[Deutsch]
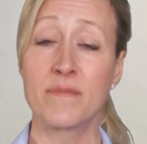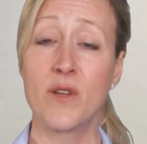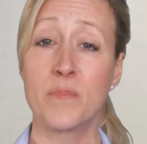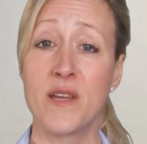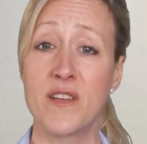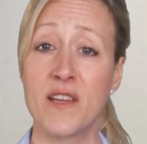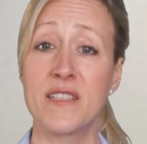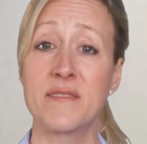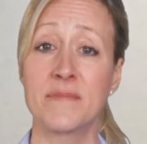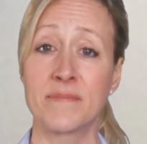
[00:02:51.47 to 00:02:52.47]
Nummer
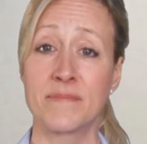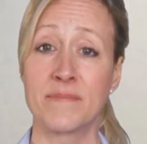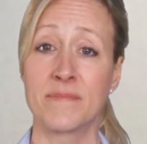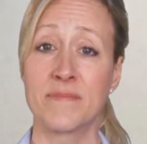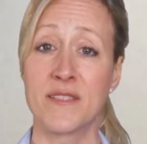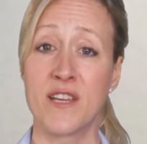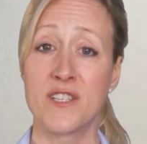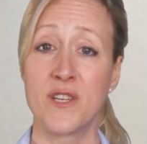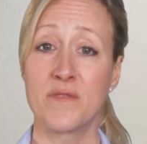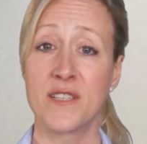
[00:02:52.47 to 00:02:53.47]
9. Der
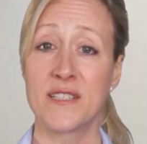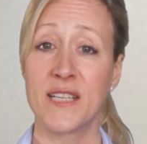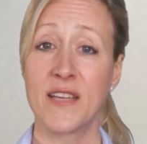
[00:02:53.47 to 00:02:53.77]
Stoff des